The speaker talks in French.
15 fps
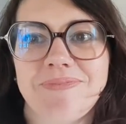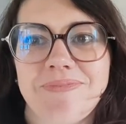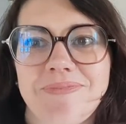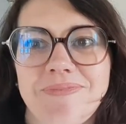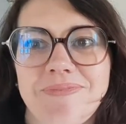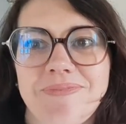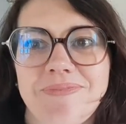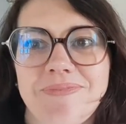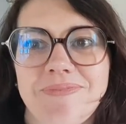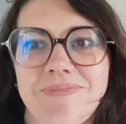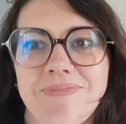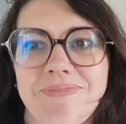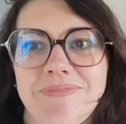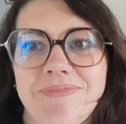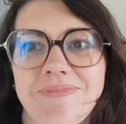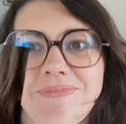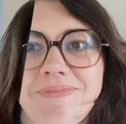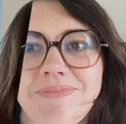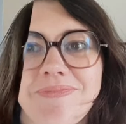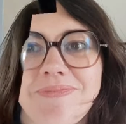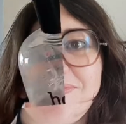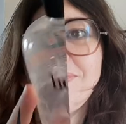C'est super bon,
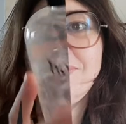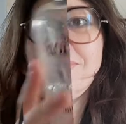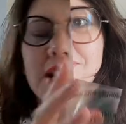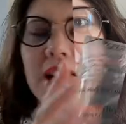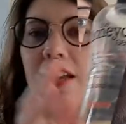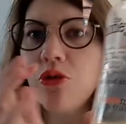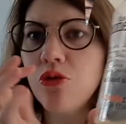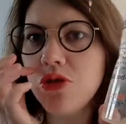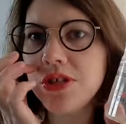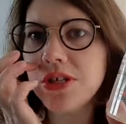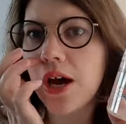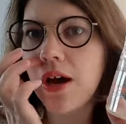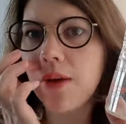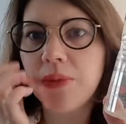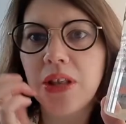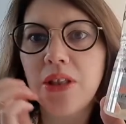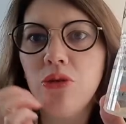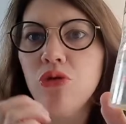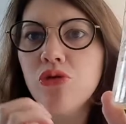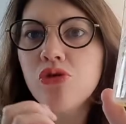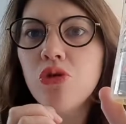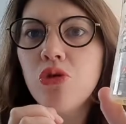j'avais trouvé ça à Nose à peut-être
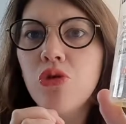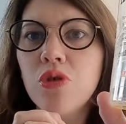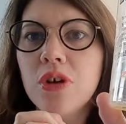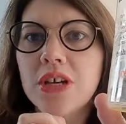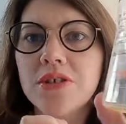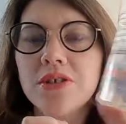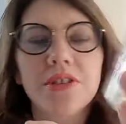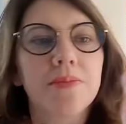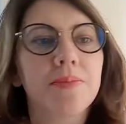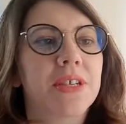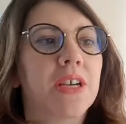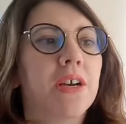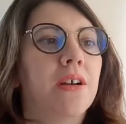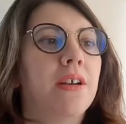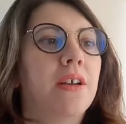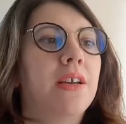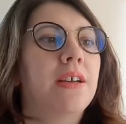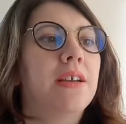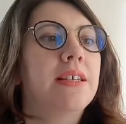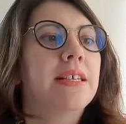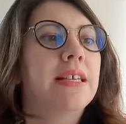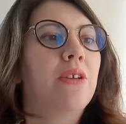2 euros, quelque chose comme ça.
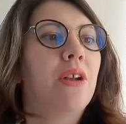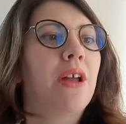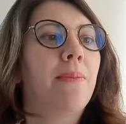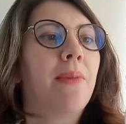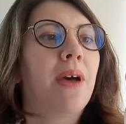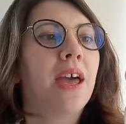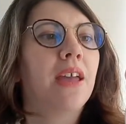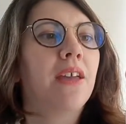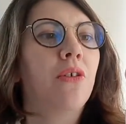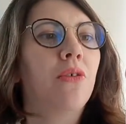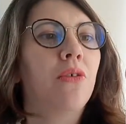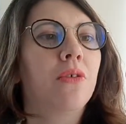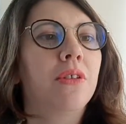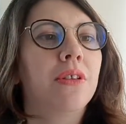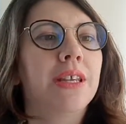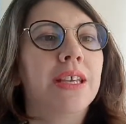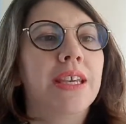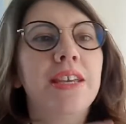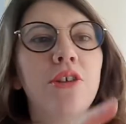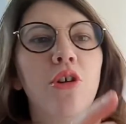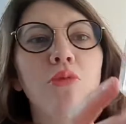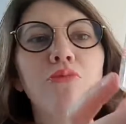C'est de la marque euh,
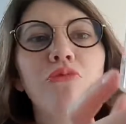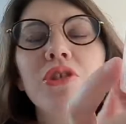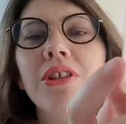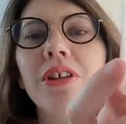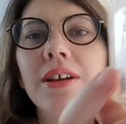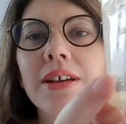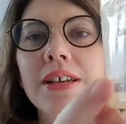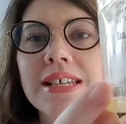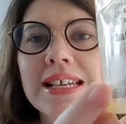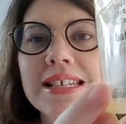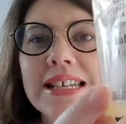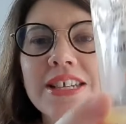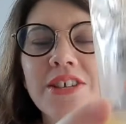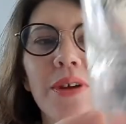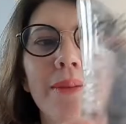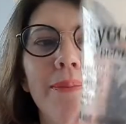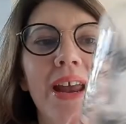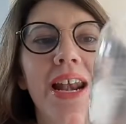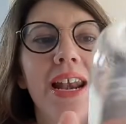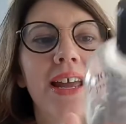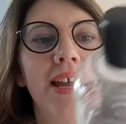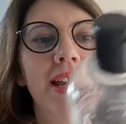Trickle Moon, c'est un 500
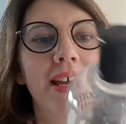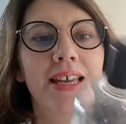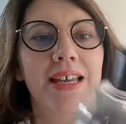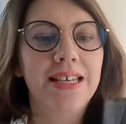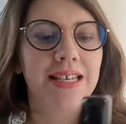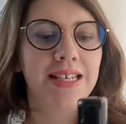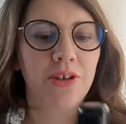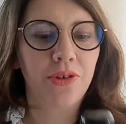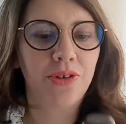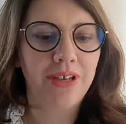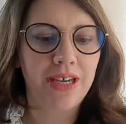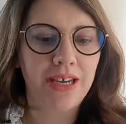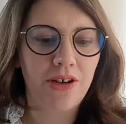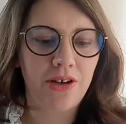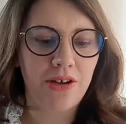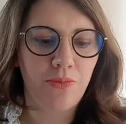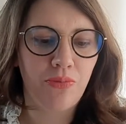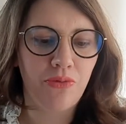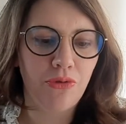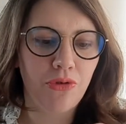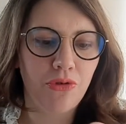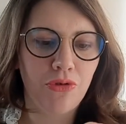ml. Il sentait euh,
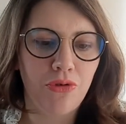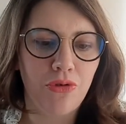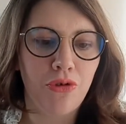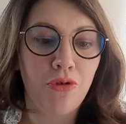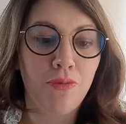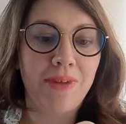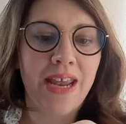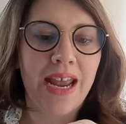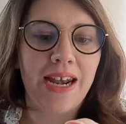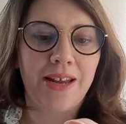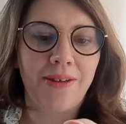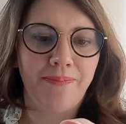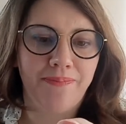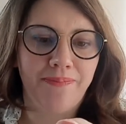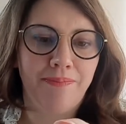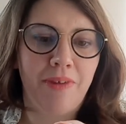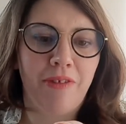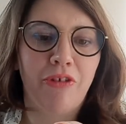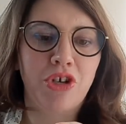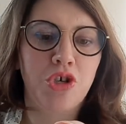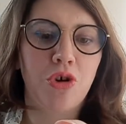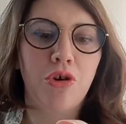bon le, miel, mais
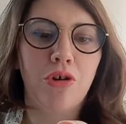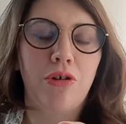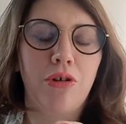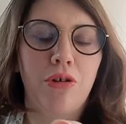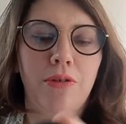genre